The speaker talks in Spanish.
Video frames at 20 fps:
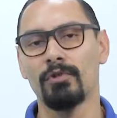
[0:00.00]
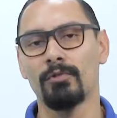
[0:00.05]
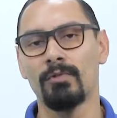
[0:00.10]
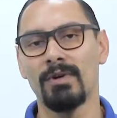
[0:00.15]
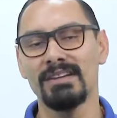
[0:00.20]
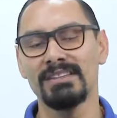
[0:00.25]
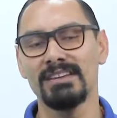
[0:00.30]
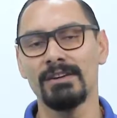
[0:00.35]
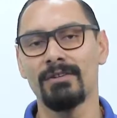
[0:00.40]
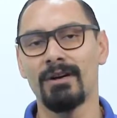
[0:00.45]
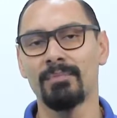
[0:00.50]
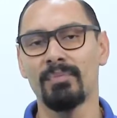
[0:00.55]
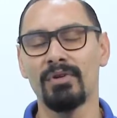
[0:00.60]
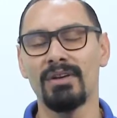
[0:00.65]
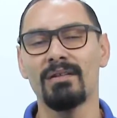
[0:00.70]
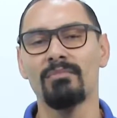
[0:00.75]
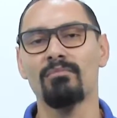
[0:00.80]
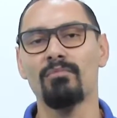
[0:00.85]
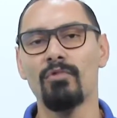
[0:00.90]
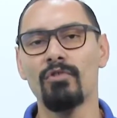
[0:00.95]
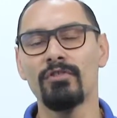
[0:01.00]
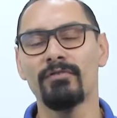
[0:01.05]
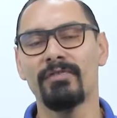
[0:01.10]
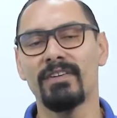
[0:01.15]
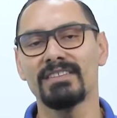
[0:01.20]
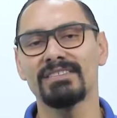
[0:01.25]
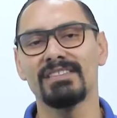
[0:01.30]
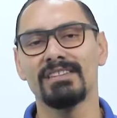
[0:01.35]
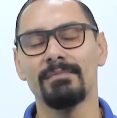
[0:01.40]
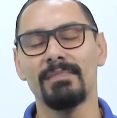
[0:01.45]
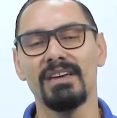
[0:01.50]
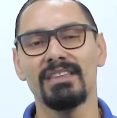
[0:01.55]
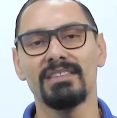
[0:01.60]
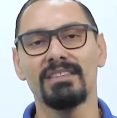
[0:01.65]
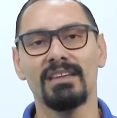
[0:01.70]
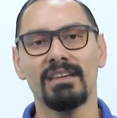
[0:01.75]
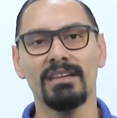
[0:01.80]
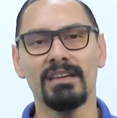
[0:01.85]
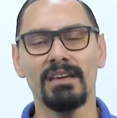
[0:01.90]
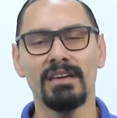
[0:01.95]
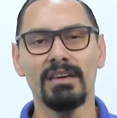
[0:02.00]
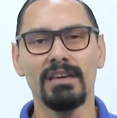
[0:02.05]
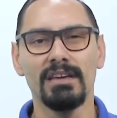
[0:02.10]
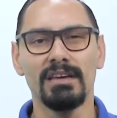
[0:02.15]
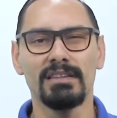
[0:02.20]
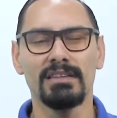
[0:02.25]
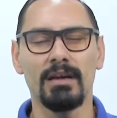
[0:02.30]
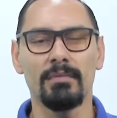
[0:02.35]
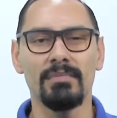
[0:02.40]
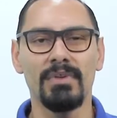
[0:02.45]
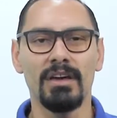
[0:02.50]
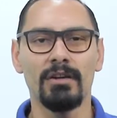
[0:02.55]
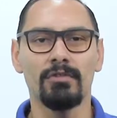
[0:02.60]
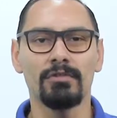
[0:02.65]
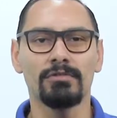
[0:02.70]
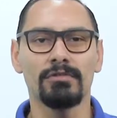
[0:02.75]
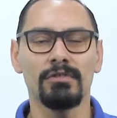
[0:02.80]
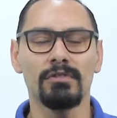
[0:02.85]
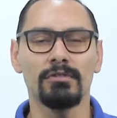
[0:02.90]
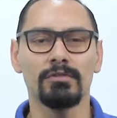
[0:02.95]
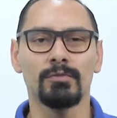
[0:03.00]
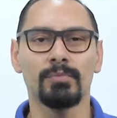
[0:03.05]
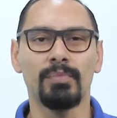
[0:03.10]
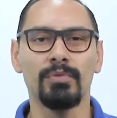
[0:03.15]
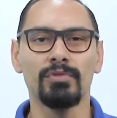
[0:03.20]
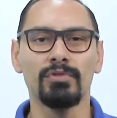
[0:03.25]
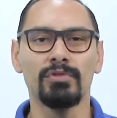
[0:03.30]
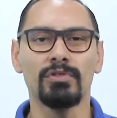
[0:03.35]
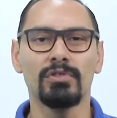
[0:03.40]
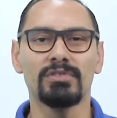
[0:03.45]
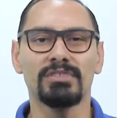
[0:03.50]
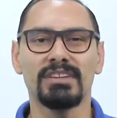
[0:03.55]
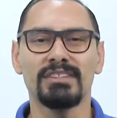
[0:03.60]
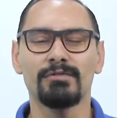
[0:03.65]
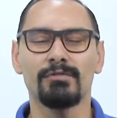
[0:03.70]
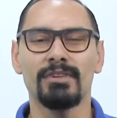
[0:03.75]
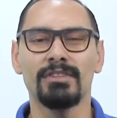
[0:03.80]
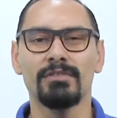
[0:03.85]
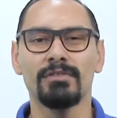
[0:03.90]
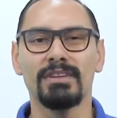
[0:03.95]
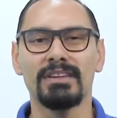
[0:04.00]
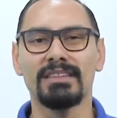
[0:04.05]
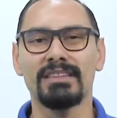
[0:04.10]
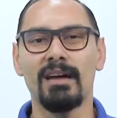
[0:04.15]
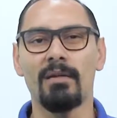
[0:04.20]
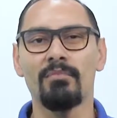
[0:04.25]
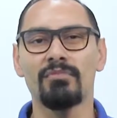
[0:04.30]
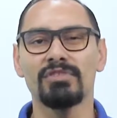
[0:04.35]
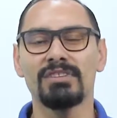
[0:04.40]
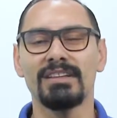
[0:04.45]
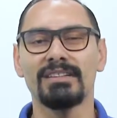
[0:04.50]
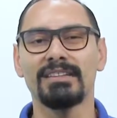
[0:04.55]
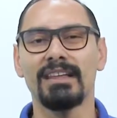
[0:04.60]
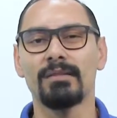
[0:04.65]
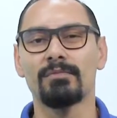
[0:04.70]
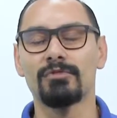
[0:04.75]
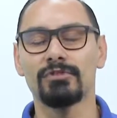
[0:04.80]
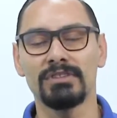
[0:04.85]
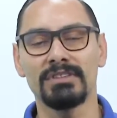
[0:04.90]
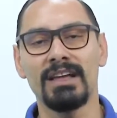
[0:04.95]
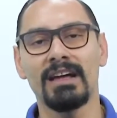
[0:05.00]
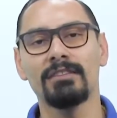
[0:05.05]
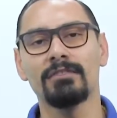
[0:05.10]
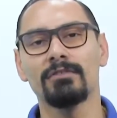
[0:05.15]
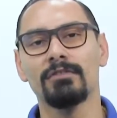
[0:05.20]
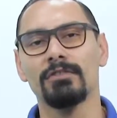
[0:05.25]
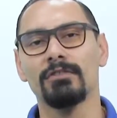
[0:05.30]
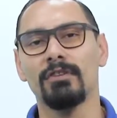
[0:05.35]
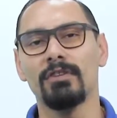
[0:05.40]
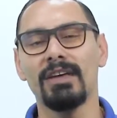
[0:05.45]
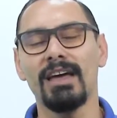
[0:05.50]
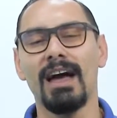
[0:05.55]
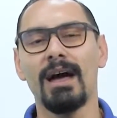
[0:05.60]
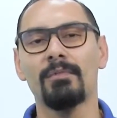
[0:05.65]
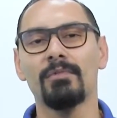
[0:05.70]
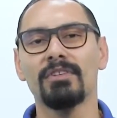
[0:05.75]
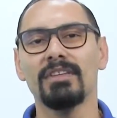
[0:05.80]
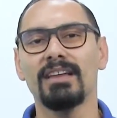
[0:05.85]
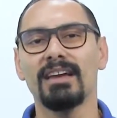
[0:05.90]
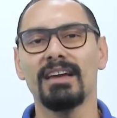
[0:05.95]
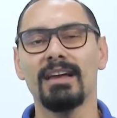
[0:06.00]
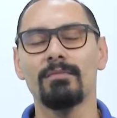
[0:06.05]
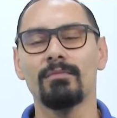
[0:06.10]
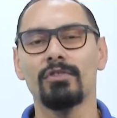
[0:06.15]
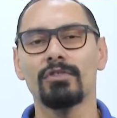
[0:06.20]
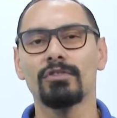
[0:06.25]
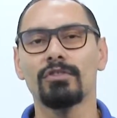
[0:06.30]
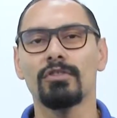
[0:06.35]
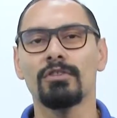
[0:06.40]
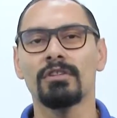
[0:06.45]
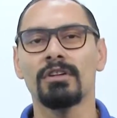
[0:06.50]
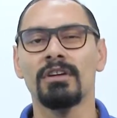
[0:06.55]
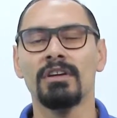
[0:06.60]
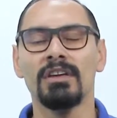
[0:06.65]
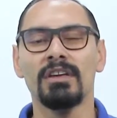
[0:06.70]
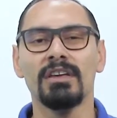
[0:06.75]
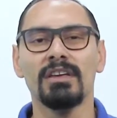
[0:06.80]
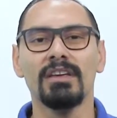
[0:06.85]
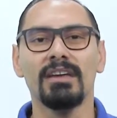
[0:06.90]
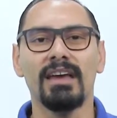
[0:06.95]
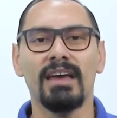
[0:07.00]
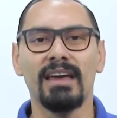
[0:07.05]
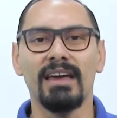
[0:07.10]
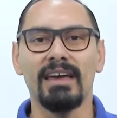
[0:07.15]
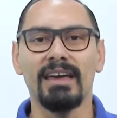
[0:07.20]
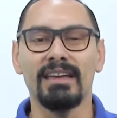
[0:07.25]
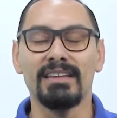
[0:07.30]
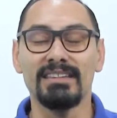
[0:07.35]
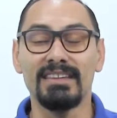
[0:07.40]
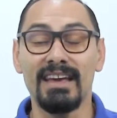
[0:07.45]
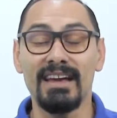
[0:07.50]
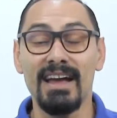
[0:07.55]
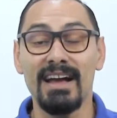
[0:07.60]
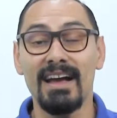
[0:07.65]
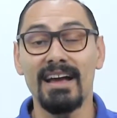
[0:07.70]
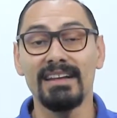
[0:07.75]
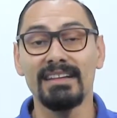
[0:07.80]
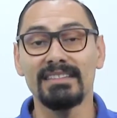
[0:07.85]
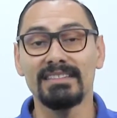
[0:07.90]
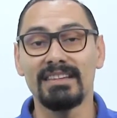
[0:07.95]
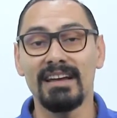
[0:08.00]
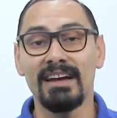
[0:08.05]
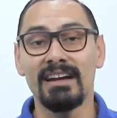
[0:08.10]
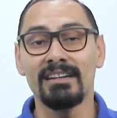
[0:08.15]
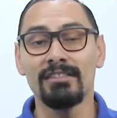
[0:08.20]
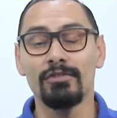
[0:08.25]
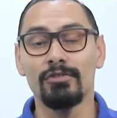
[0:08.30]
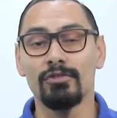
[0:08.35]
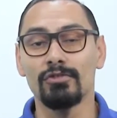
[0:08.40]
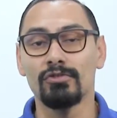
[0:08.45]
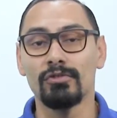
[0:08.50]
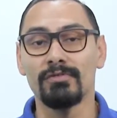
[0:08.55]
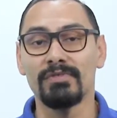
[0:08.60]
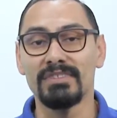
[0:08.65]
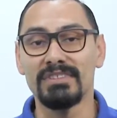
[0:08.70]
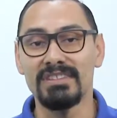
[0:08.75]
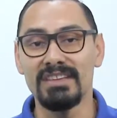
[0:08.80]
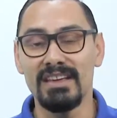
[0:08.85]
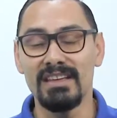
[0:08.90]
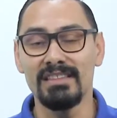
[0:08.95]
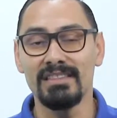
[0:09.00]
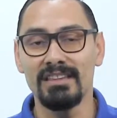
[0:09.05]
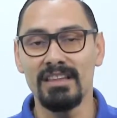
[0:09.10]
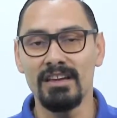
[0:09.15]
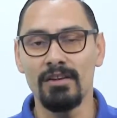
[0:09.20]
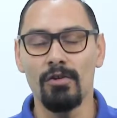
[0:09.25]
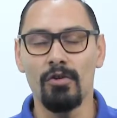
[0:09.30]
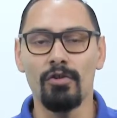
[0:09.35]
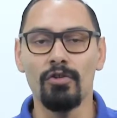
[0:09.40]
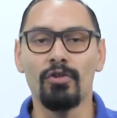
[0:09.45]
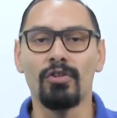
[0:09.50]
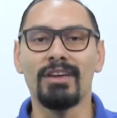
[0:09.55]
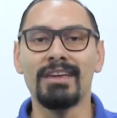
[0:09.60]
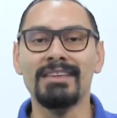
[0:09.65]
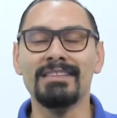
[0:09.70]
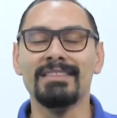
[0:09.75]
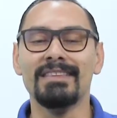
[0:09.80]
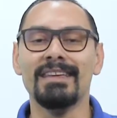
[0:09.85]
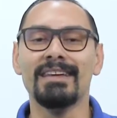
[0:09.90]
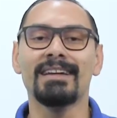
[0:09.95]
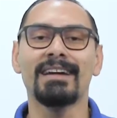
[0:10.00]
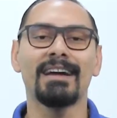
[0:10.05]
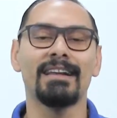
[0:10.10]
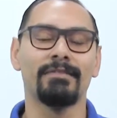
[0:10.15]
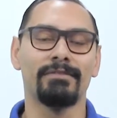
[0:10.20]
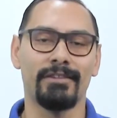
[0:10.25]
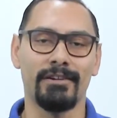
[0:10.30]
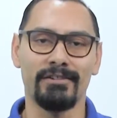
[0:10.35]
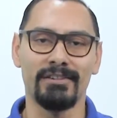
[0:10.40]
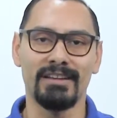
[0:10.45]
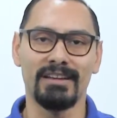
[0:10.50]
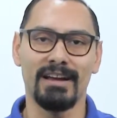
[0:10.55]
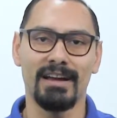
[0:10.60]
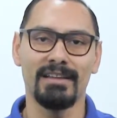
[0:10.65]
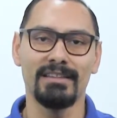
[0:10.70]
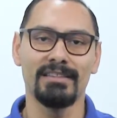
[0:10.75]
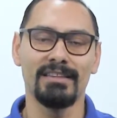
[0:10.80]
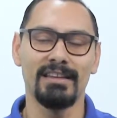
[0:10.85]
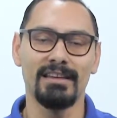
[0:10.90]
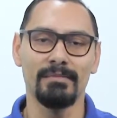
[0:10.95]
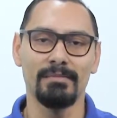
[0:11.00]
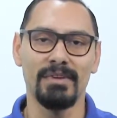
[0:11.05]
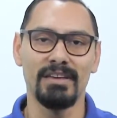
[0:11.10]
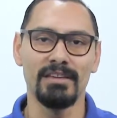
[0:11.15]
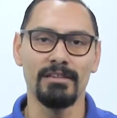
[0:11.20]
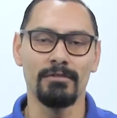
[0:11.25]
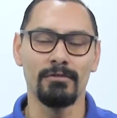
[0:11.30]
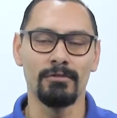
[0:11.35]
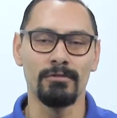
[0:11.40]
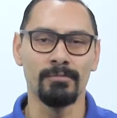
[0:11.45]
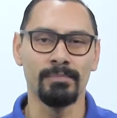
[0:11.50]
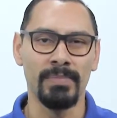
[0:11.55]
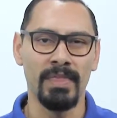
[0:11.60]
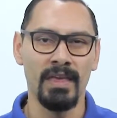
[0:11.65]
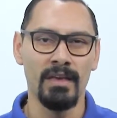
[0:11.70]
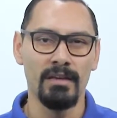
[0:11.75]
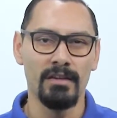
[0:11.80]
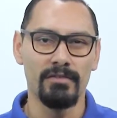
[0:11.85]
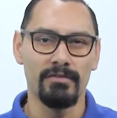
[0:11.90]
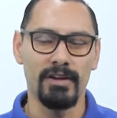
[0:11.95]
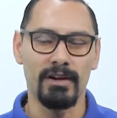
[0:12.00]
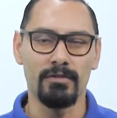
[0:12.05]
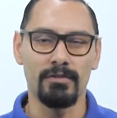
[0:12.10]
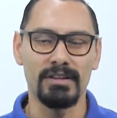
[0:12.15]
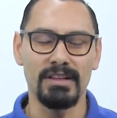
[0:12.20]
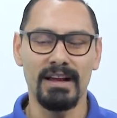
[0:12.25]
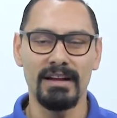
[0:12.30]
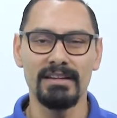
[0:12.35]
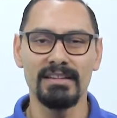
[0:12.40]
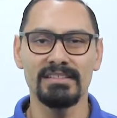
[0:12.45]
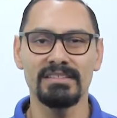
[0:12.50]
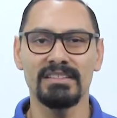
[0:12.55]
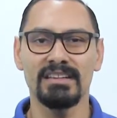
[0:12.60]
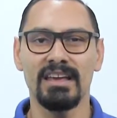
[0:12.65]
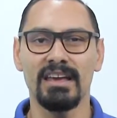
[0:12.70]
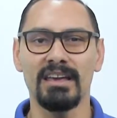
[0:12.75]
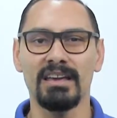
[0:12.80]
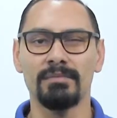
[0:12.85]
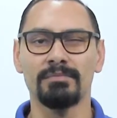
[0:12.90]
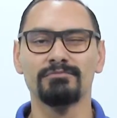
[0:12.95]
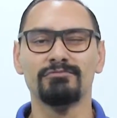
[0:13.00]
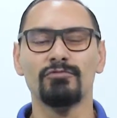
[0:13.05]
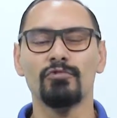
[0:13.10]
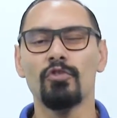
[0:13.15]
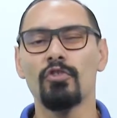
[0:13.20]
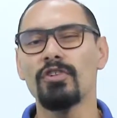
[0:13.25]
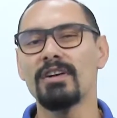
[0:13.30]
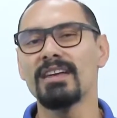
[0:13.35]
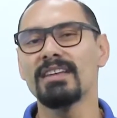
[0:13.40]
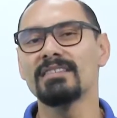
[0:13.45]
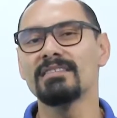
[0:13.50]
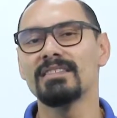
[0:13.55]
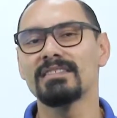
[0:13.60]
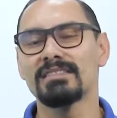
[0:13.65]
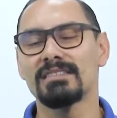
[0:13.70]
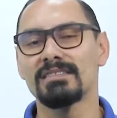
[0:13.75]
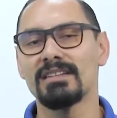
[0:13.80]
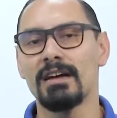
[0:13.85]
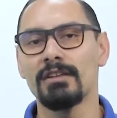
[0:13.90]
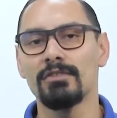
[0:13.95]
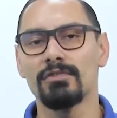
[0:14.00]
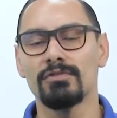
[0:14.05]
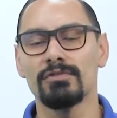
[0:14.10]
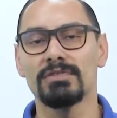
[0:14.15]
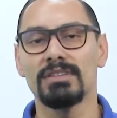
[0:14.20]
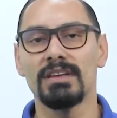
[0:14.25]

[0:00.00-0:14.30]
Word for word: por lo cual se evapora muy fácilmente. Y también otro de los puntos es cuando quitamos el termostato y no dejamos de que el motor eh, llegue a calentar lo suficiente o lo que indica el fabricante del vehículo. Recordarles que no es necesario